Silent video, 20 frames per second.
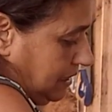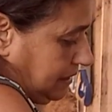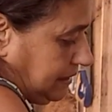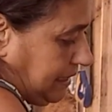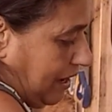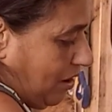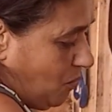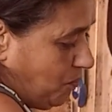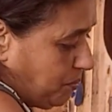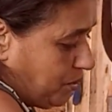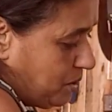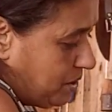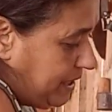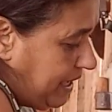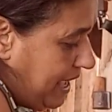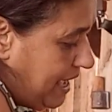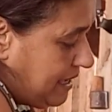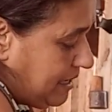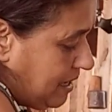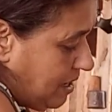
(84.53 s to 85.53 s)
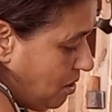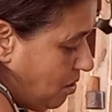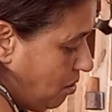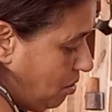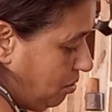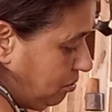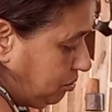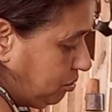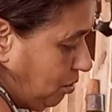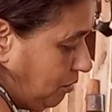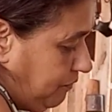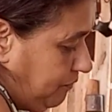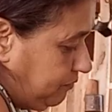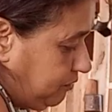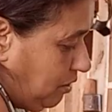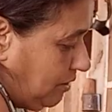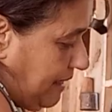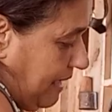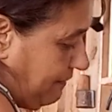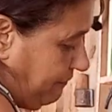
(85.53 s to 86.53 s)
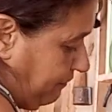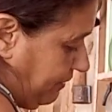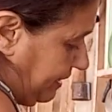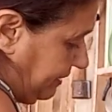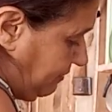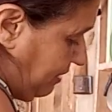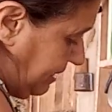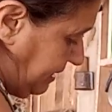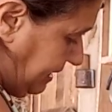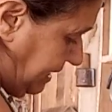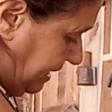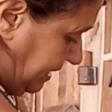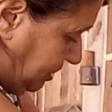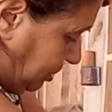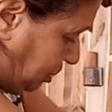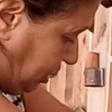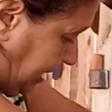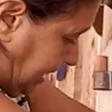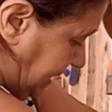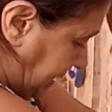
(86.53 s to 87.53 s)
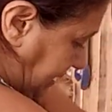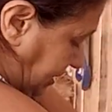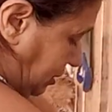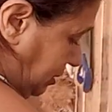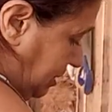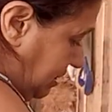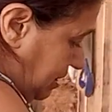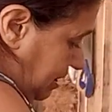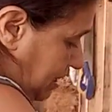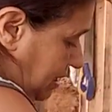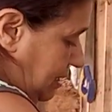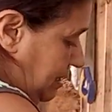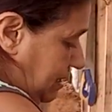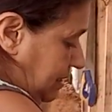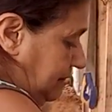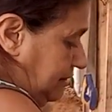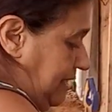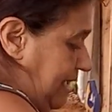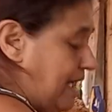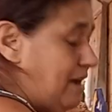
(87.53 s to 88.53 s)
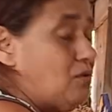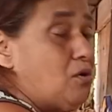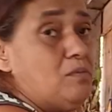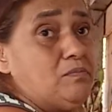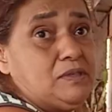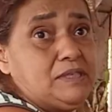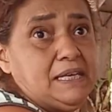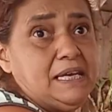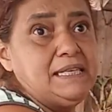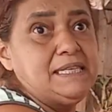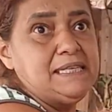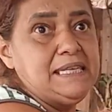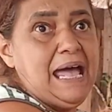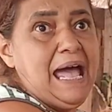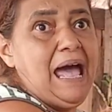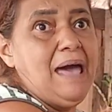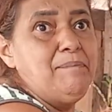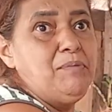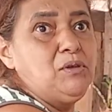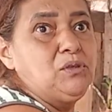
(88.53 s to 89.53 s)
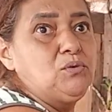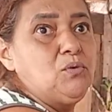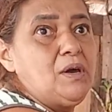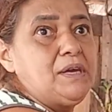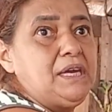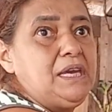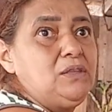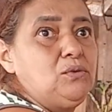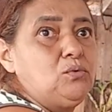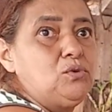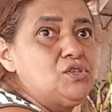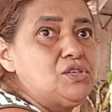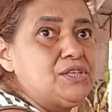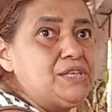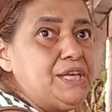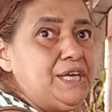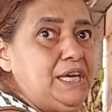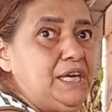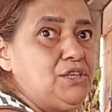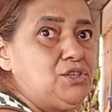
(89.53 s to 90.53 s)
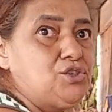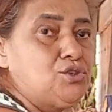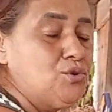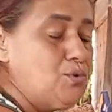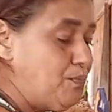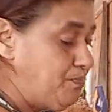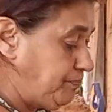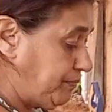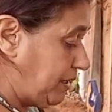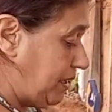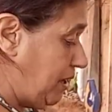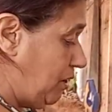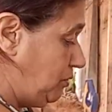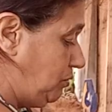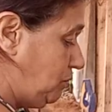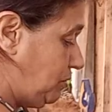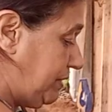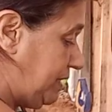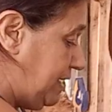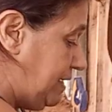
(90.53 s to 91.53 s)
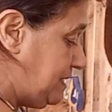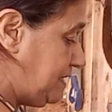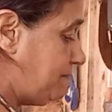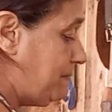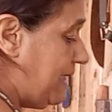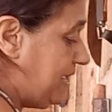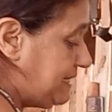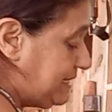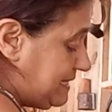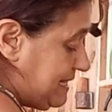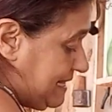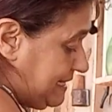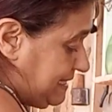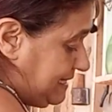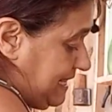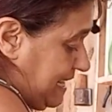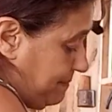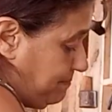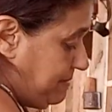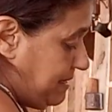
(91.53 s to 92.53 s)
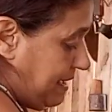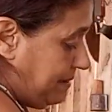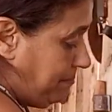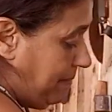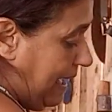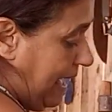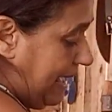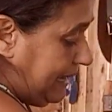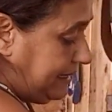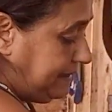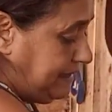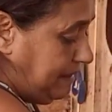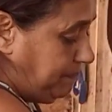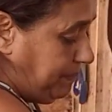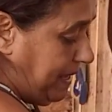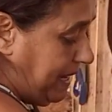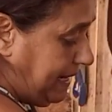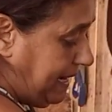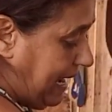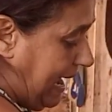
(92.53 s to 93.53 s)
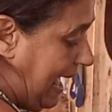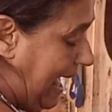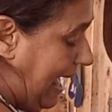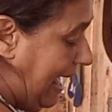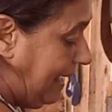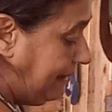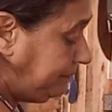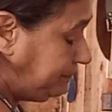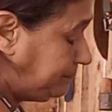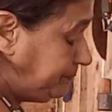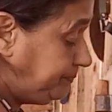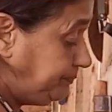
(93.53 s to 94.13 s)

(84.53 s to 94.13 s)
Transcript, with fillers: Então, por que que eu tô, tô lavando aqui, gente? né? Como vocês sabem, eu tô aqui no sítio. Eu não quis mais trazer a minha máquina pra cá.